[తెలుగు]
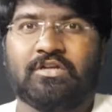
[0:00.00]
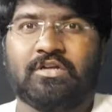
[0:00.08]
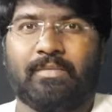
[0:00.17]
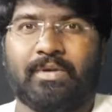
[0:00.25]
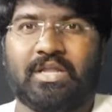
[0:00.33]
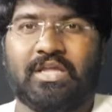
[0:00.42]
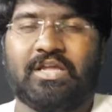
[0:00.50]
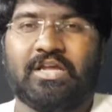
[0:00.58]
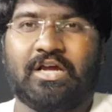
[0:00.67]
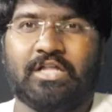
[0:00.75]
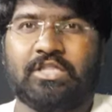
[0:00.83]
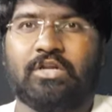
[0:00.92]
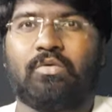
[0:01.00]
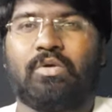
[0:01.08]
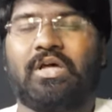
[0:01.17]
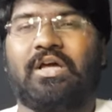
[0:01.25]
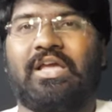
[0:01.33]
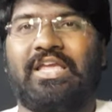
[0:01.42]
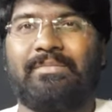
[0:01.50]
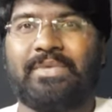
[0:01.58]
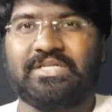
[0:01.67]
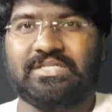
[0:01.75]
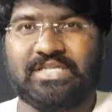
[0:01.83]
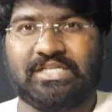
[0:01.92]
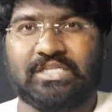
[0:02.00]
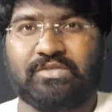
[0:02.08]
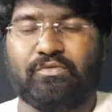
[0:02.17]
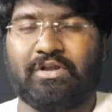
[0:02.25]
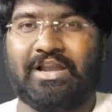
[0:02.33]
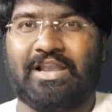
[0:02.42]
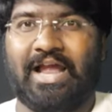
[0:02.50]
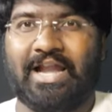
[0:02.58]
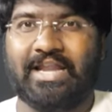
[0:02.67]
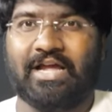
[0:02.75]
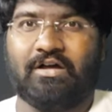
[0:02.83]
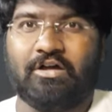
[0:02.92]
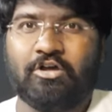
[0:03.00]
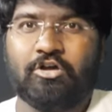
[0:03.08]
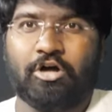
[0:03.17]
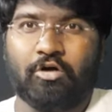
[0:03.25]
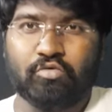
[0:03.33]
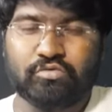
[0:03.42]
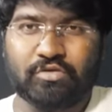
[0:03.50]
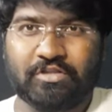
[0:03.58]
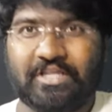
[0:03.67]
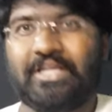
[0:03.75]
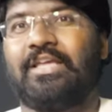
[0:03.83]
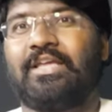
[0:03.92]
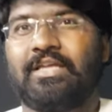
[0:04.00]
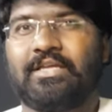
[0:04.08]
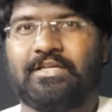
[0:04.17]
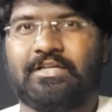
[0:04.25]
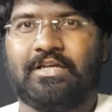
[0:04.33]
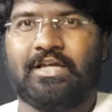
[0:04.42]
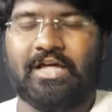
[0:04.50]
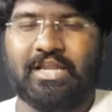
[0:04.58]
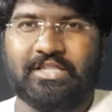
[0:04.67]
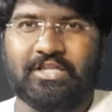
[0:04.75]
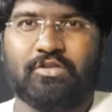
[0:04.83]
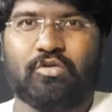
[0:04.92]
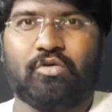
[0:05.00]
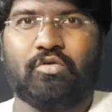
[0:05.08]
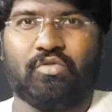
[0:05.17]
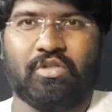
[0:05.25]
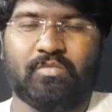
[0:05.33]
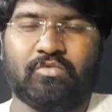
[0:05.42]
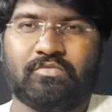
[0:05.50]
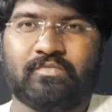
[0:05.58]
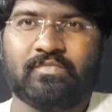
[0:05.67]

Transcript: కాబట్టి అందరూ కూడా ఈ మిషన్ సక్సెస్ఫుల్గా ల్యాండ్ అవుతుంది అనే దీంతో ఉన్నాము